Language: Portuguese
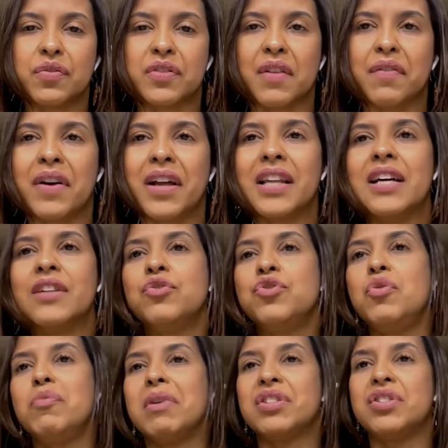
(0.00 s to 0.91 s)
A gente está
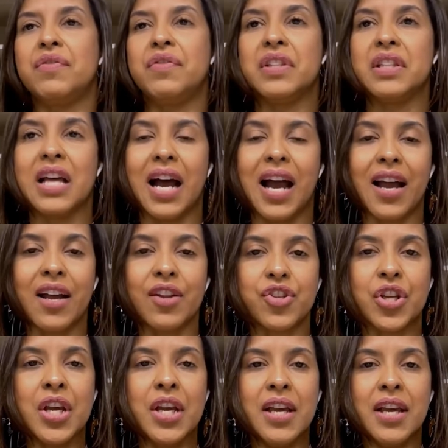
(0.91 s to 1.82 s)
falando de uma
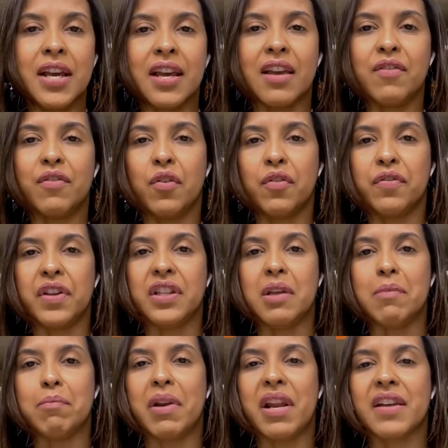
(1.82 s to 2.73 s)
atividade
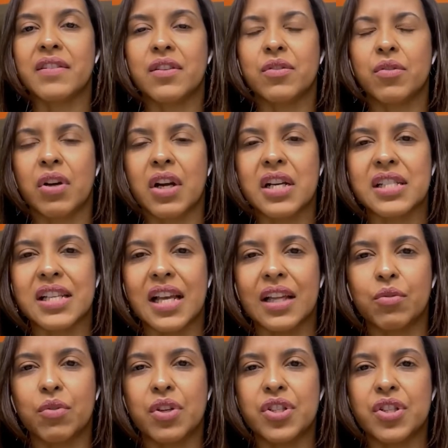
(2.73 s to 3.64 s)
envolvida empresas
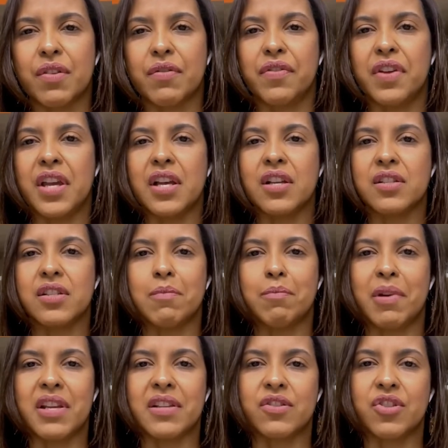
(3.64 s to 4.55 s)
organizadoras de
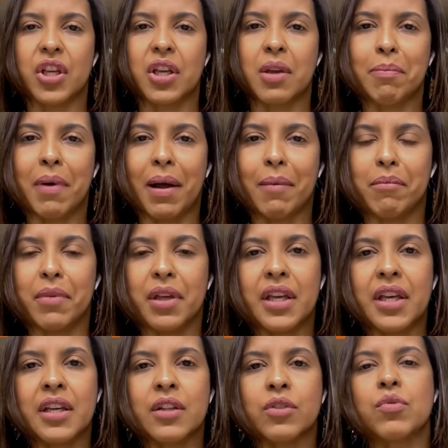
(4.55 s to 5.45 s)
eventos, empresas de
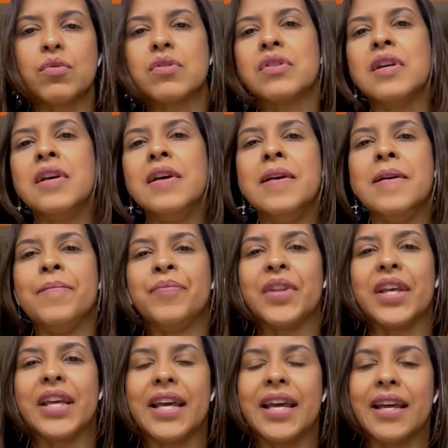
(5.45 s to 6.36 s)
equipamentos,
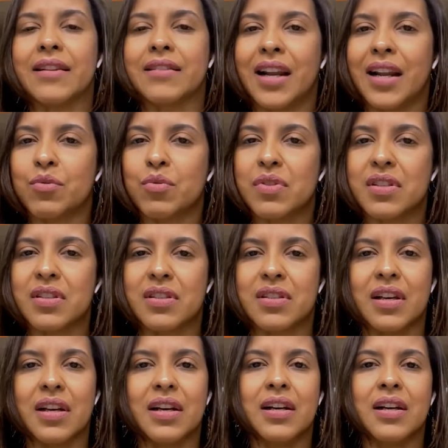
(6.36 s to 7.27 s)
é,
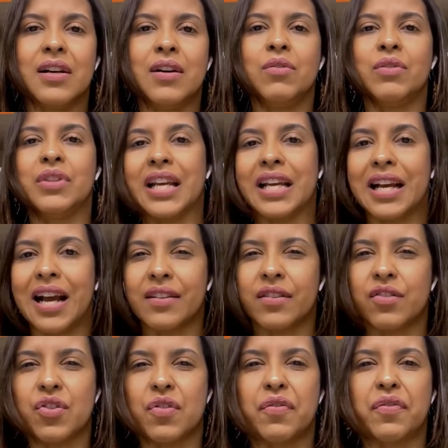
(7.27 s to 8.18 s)
tradução,
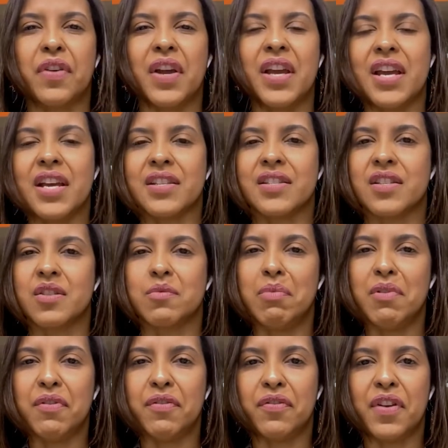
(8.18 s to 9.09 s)
né, casas de
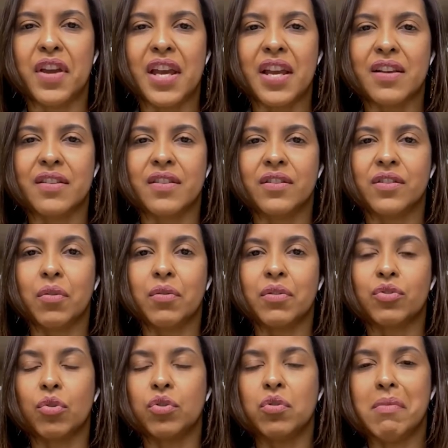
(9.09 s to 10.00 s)
festas,
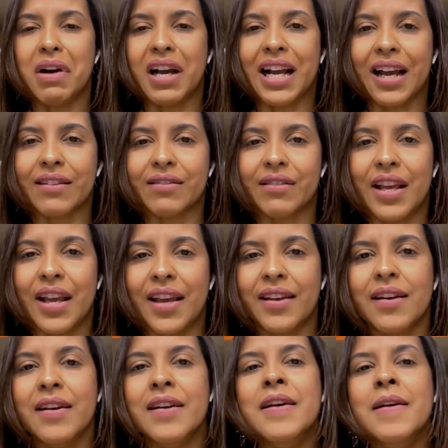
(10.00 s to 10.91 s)
bifes, então é toda uma
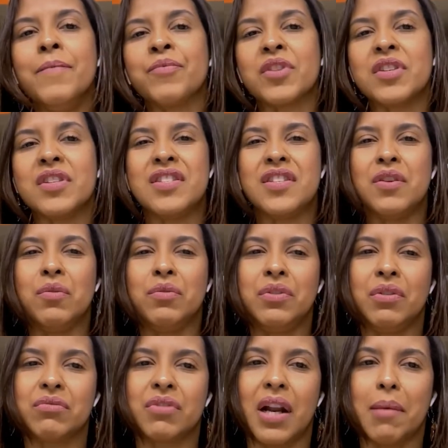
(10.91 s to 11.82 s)
cadeia que
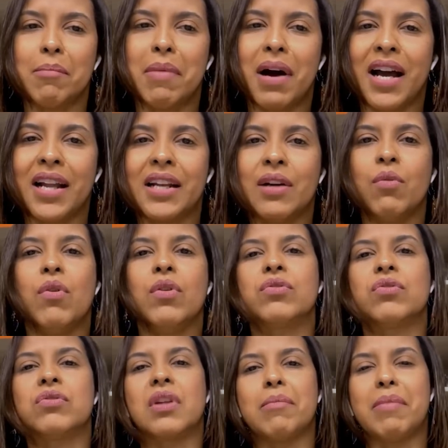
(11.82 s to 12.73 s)
se um não
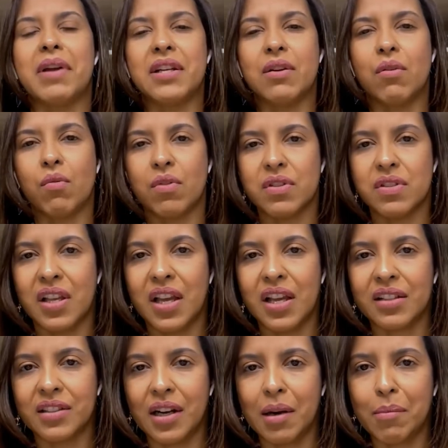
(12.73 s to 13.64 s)
trabalha, o outro também não
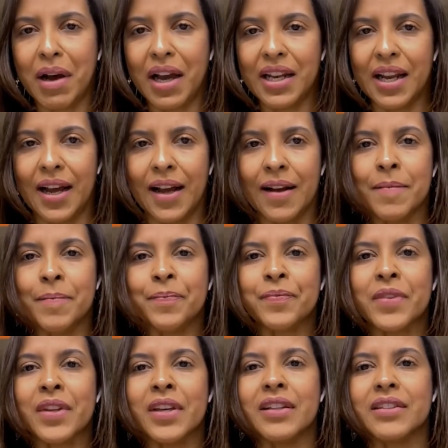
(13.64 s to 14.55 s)
consegue
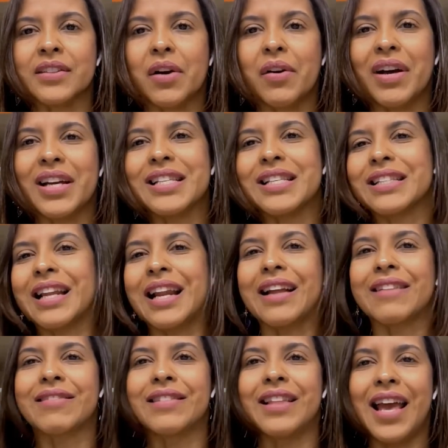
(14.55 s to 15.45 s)
trabalhar. Então, a
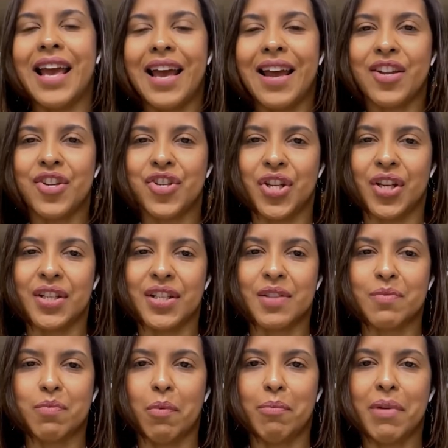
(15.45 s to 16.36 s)

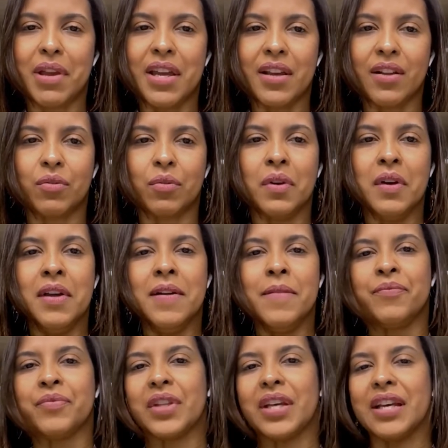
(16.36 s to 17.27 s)
estratégia nesse
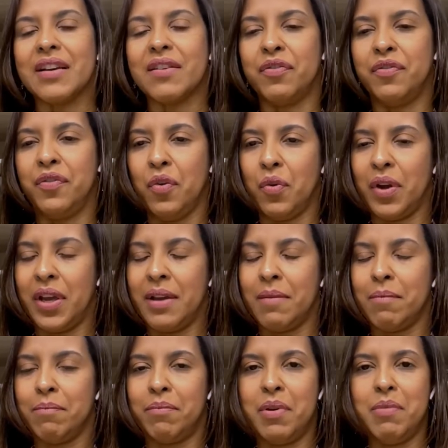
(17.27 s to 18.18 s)
momento né,
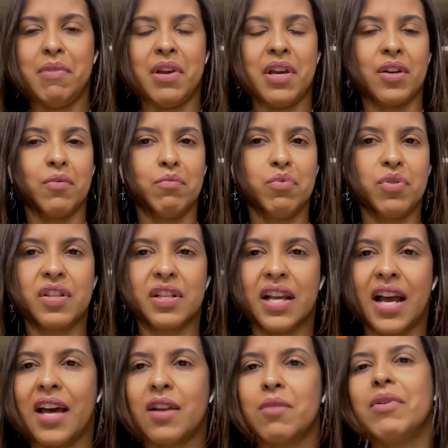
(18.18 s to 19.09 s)
foi, primeiro,
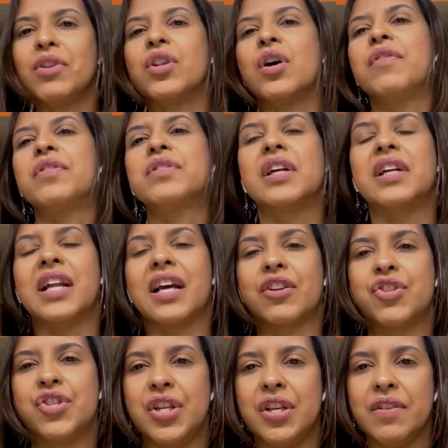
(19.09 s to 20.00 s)
buscar uma nova
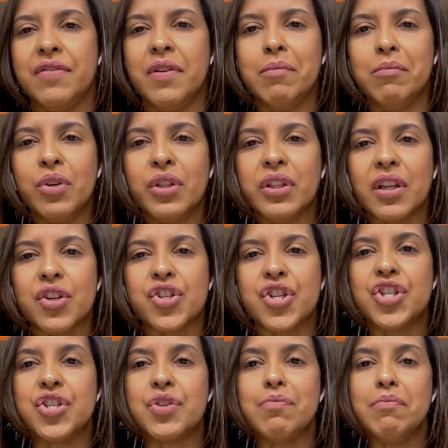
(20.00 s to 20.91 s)
alternativa.
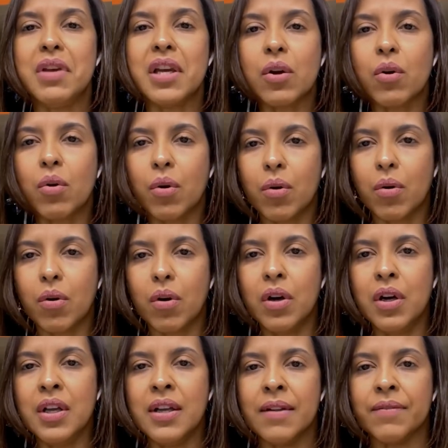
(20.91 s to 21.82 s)
Muita gente
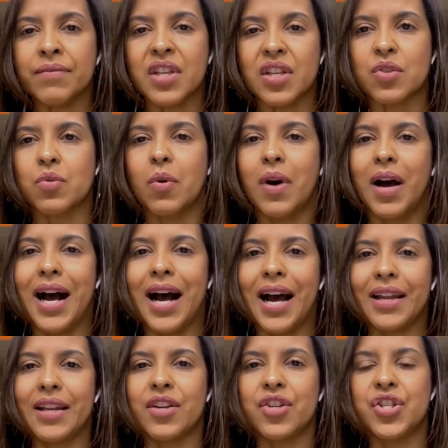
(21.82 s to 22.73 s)
migrou da
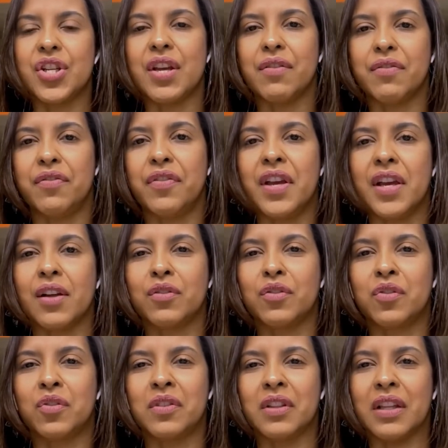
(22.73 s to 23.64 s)
sua área de
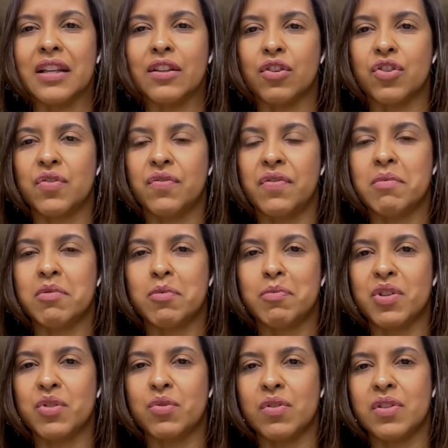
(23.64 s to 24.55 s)
eventos. Né? Nós
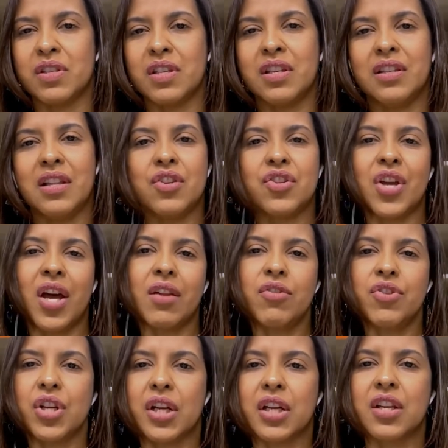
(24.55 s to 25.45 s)
tivemos pessoas que
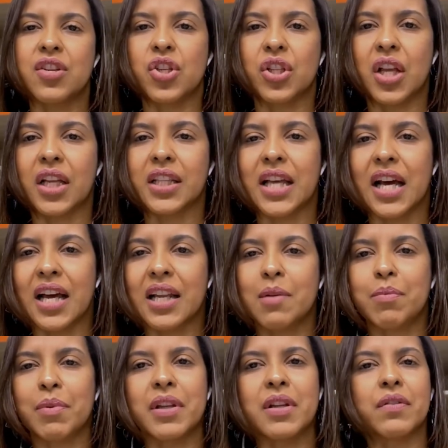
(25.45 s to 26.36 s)
deixaram de acreditar
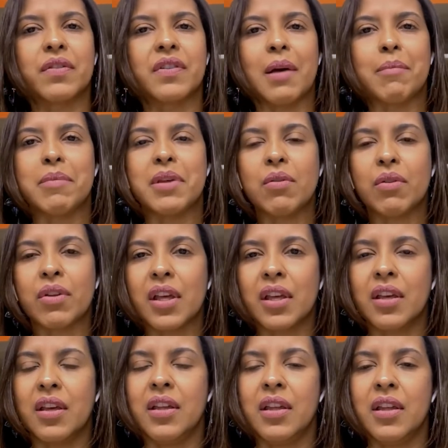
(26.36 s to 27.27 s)
da área porque não
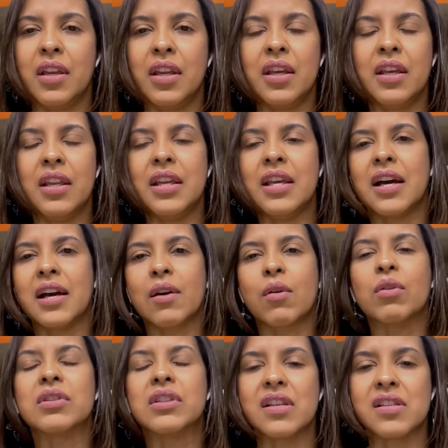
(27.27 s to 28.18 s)
sabia o que, que ia
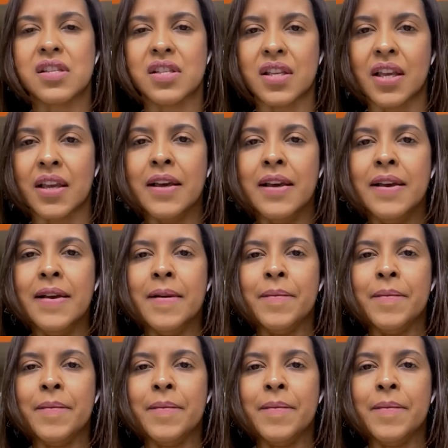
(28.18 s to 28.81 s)
acontecer.